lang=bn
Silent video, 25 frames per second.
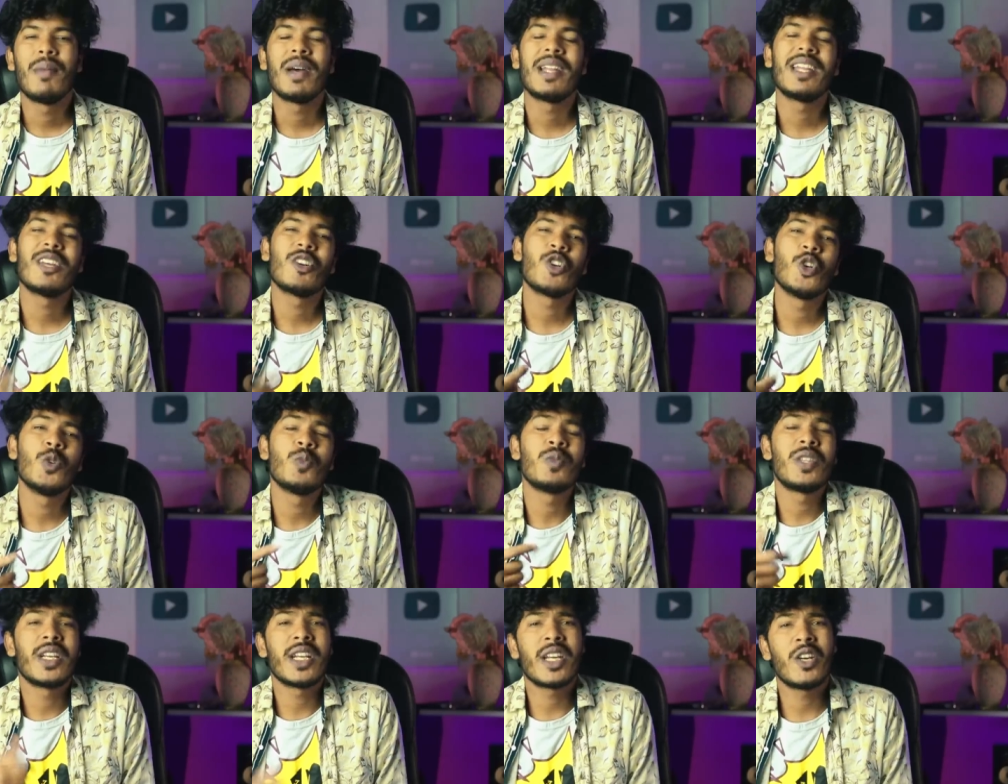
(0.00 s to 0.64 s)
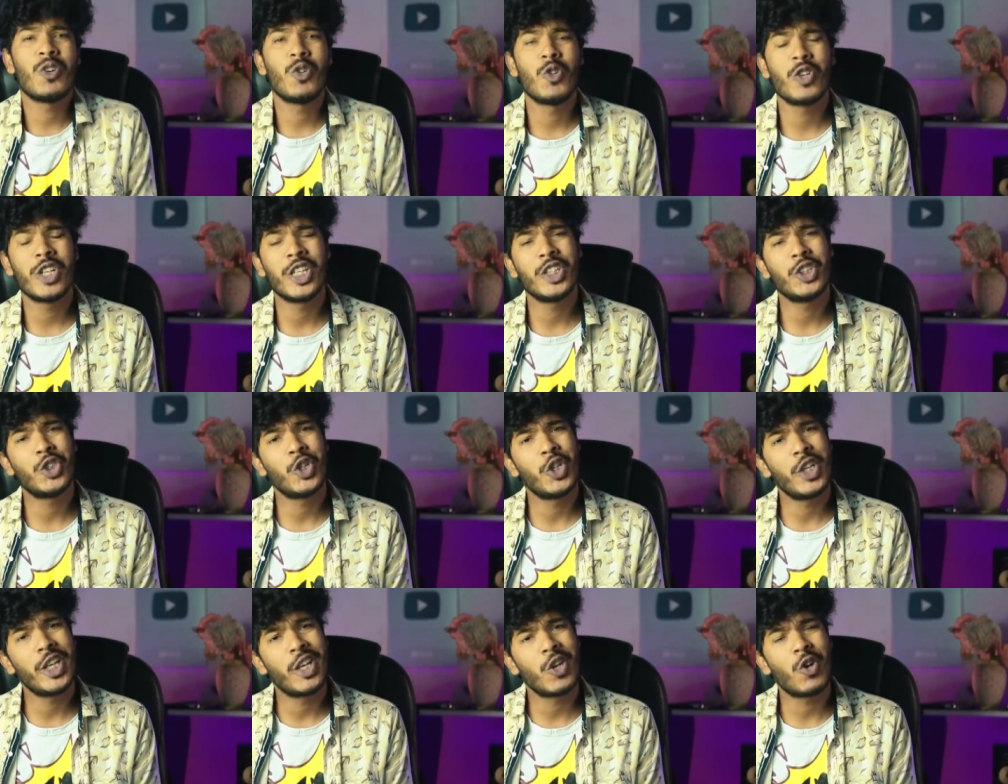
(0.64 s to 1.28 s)
মানে ঘুম থেকে উঠে
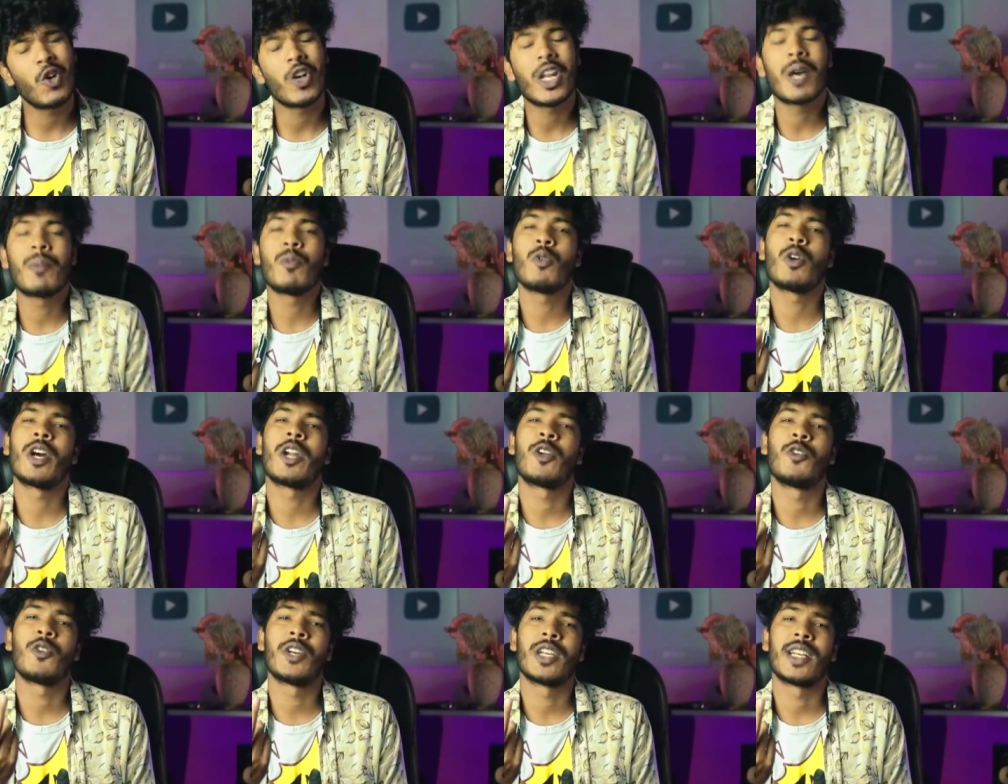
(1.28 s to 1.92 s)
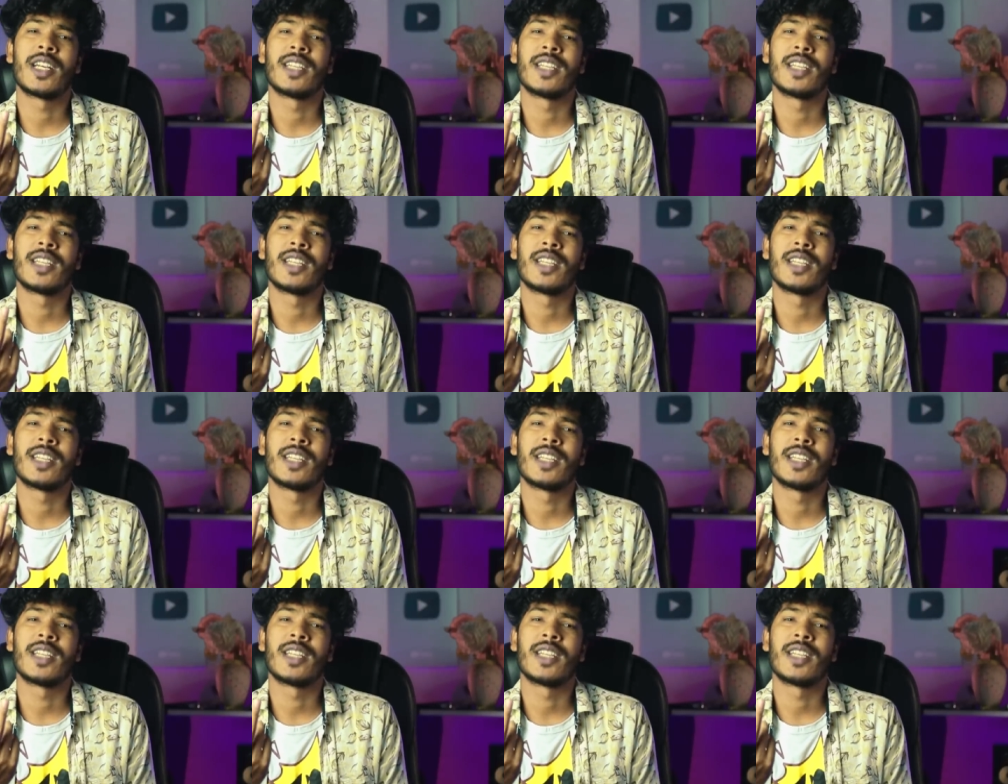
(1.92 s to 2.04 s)
শরীরে কড়া পোকা ঢুকে